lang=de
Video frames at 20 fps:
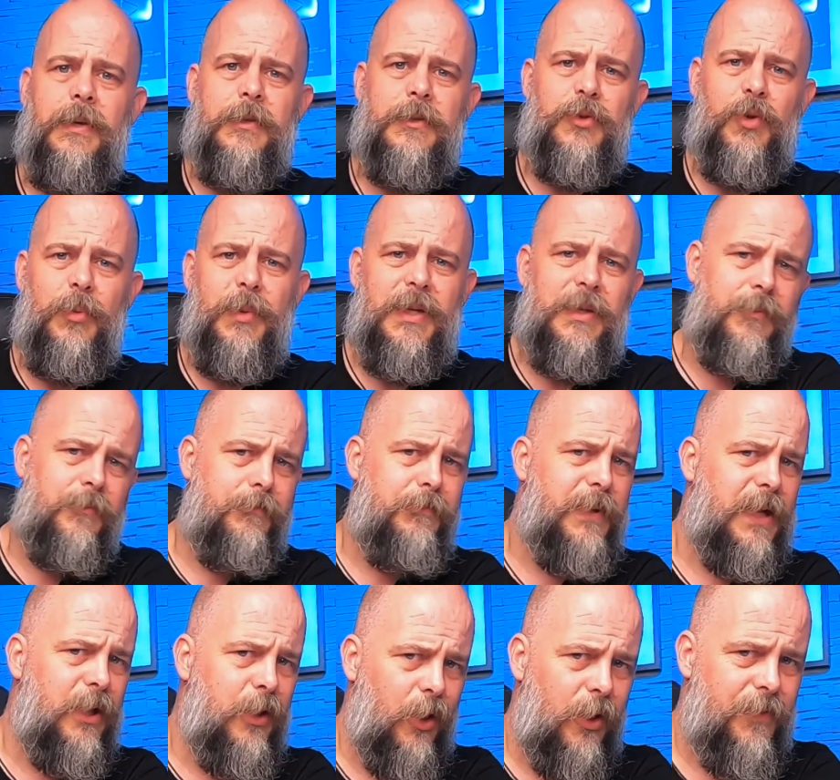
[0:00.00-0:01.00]
Somit
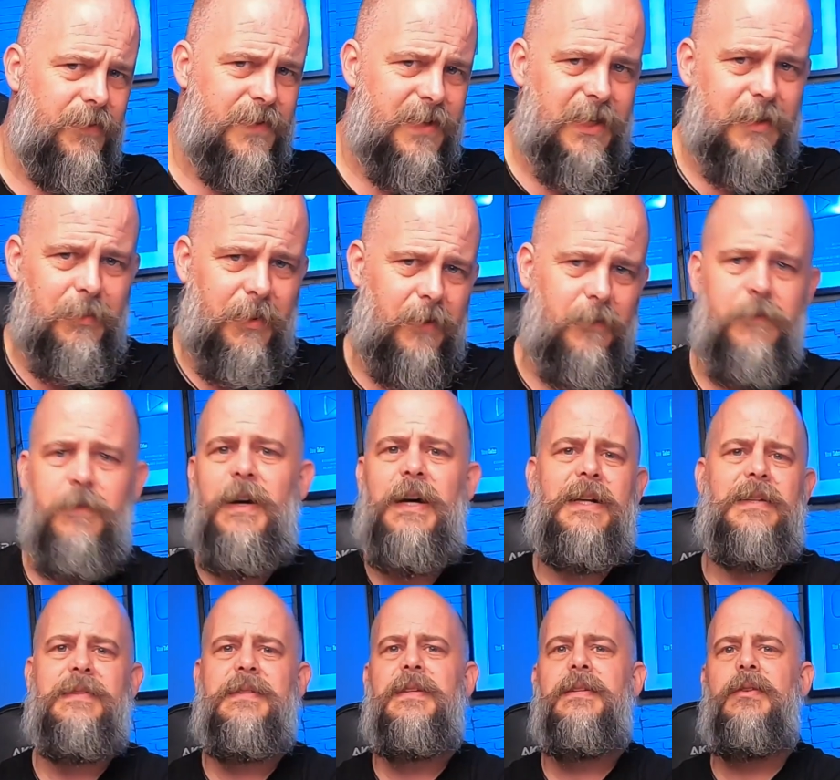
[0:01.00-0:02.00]
beläuft sich mein
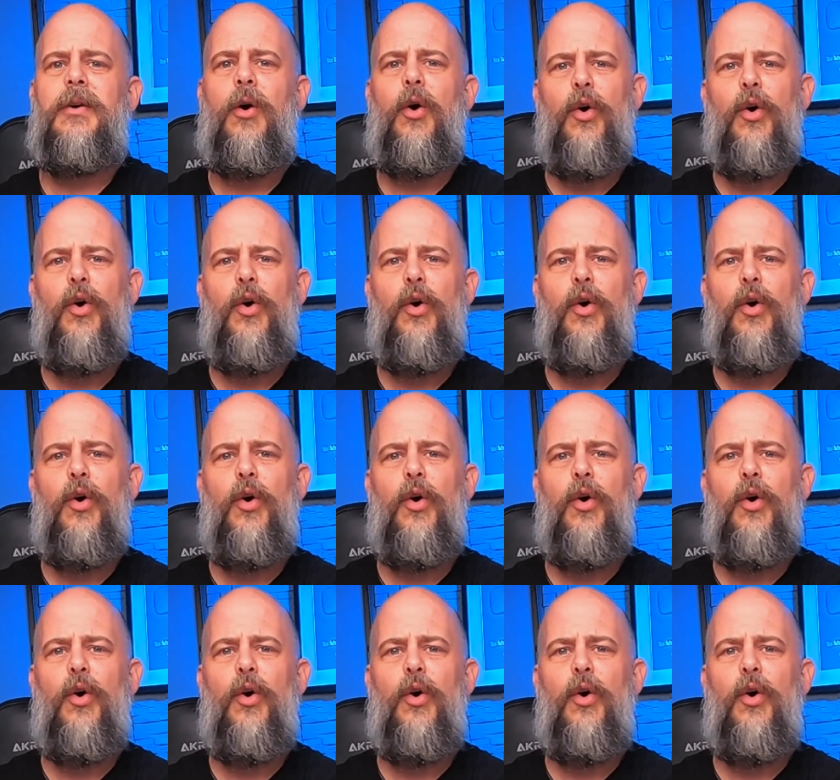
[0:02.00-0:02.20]
Fazit